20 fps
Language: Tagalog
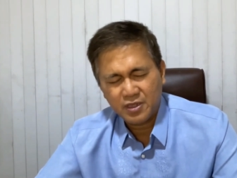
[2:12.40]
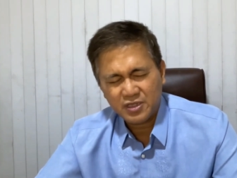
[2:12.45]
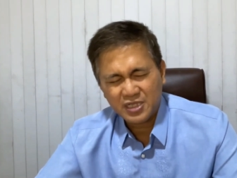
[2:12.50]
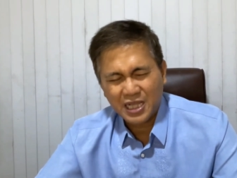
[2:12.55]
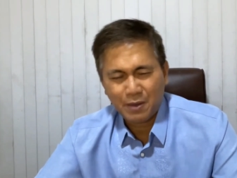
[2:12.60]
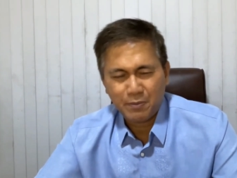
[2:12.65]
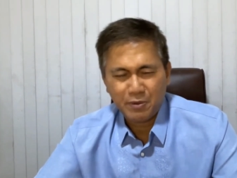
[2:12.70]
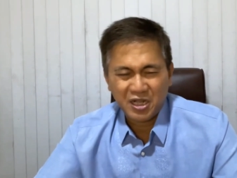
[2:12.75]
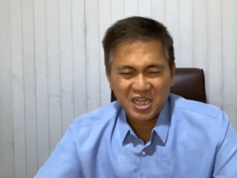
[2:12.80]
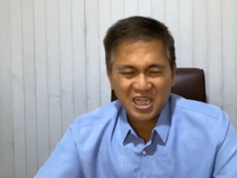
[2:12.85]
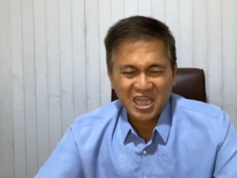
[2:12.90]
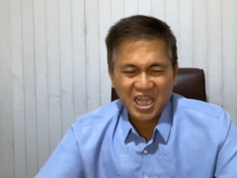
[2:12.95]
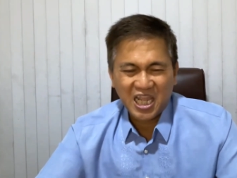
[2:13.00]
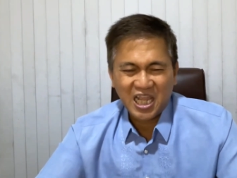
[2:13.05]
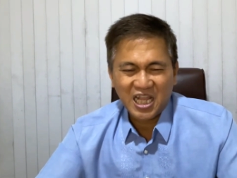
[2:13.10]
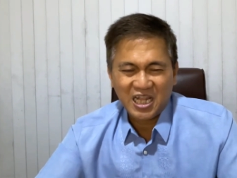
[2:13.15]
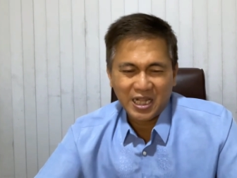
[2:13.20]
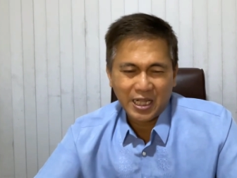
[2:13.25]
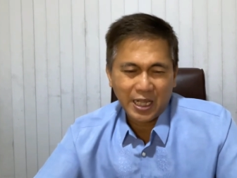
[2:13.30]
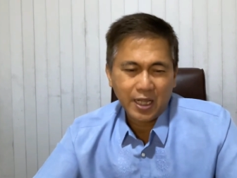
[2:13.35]
Tayo
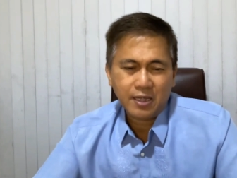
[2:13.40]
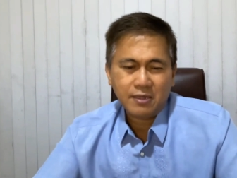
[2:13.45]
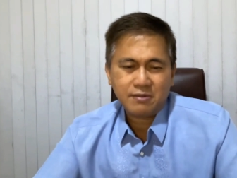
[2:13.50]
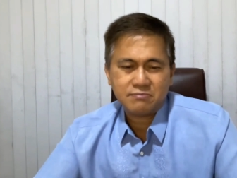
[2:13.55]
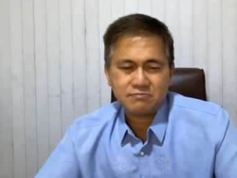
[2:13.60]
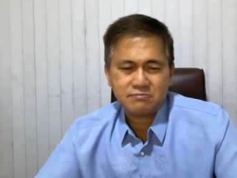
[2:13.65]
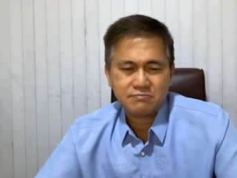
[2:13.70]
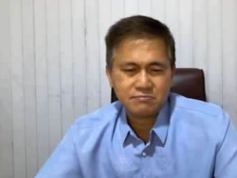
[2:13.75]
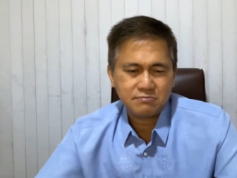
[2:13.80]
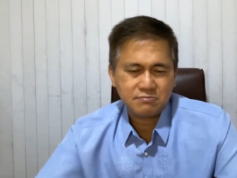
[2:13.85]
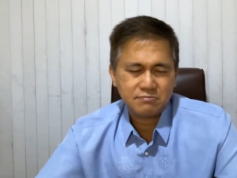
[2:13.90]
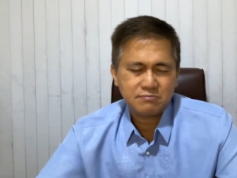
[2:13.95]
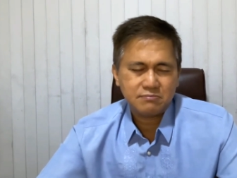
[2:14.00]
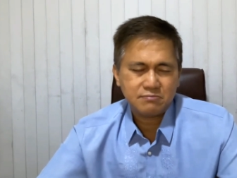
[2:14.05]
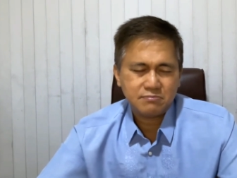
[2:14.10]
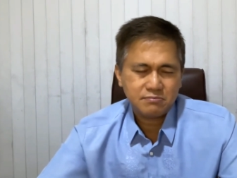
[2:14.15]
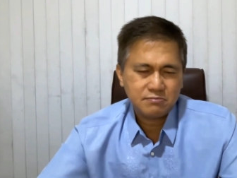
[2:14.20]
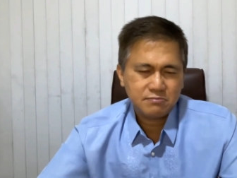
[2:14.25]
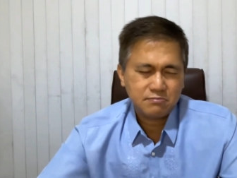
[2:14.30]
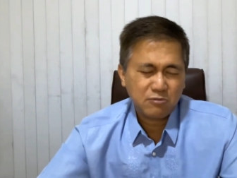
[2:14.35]
binitigil na,
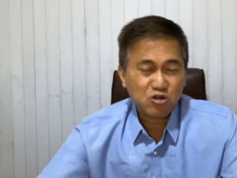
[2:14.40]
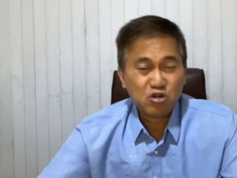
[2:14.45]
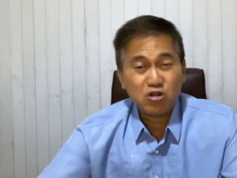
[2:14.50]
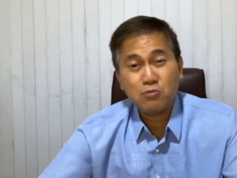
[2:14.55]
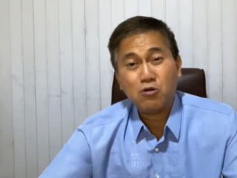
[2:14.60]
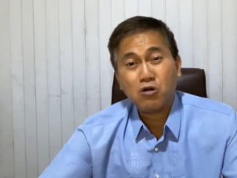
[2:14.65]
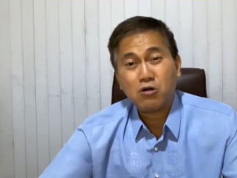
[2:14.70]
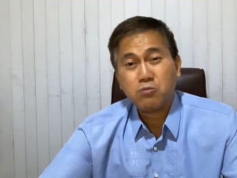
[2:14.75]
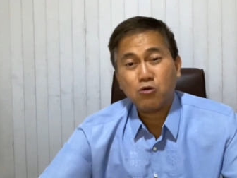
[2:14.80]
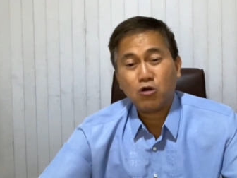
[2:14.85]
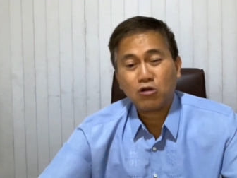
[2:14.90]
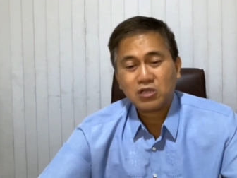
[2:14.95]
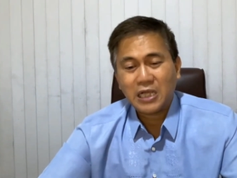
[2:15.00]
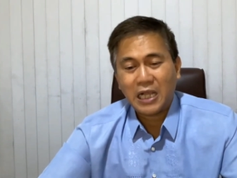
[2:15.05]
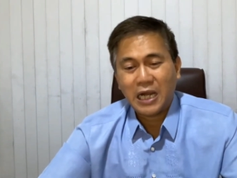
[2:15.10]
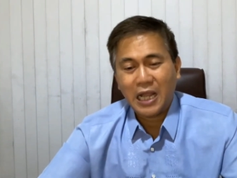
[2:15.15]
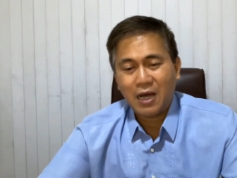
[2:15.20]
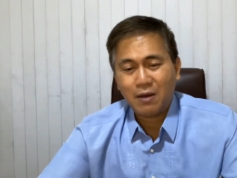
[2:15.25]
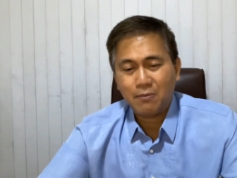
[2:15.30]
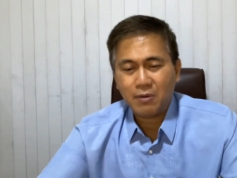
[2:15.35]
magumukmuk
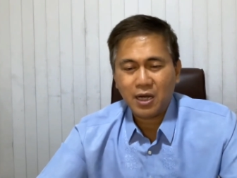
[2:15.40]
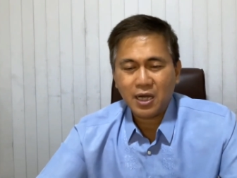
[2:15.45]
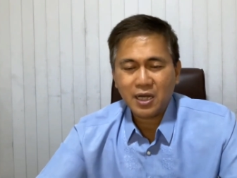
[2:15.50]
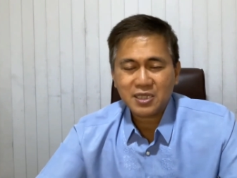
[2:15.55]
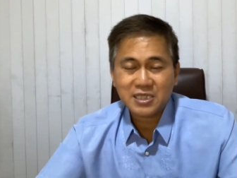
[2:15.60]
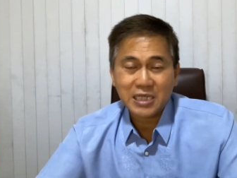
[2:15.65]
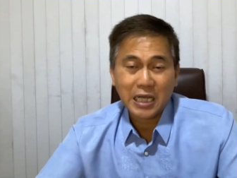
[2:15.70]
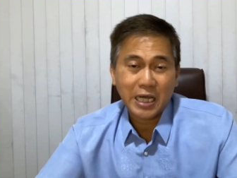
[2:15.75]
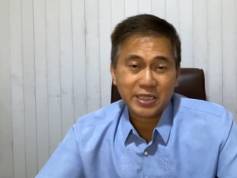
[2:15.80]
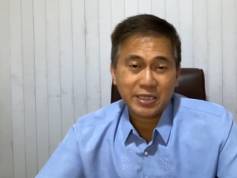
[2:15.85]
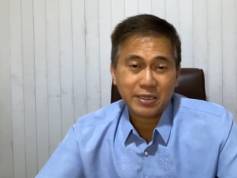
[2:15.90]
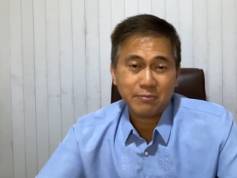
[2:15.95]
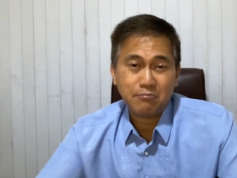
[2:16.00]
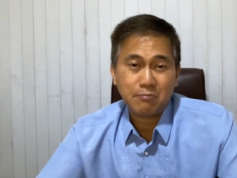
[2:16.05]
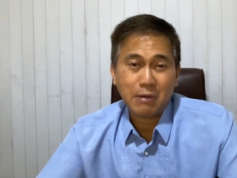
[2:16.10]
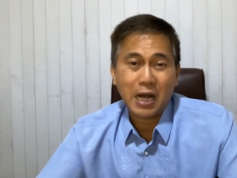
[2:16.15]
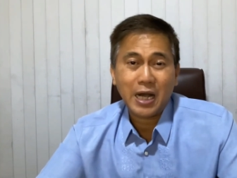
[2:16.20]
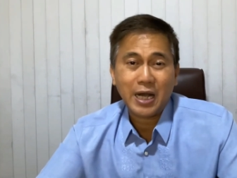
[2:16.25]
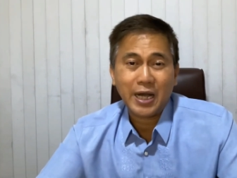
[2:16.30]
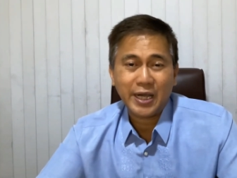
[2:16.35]
na lamang sa
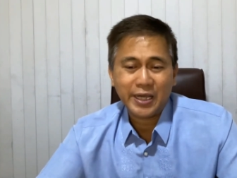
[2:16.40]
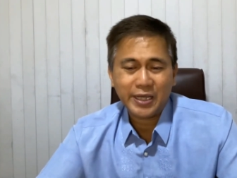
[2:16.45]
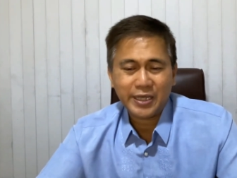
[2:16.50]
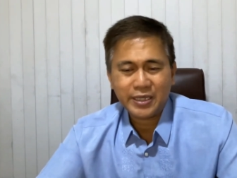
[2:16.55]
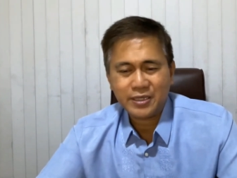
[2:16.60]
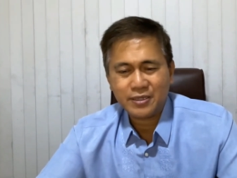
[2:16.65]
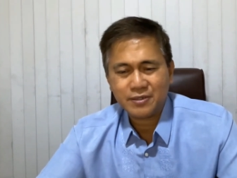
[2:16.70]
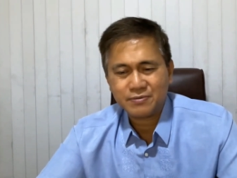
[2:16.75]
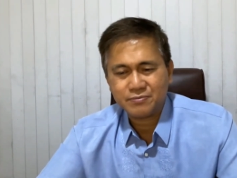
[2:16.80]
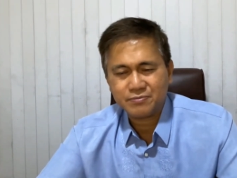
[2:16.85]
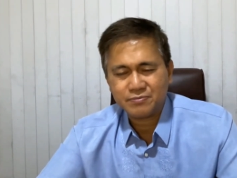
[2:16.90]
ating bahay,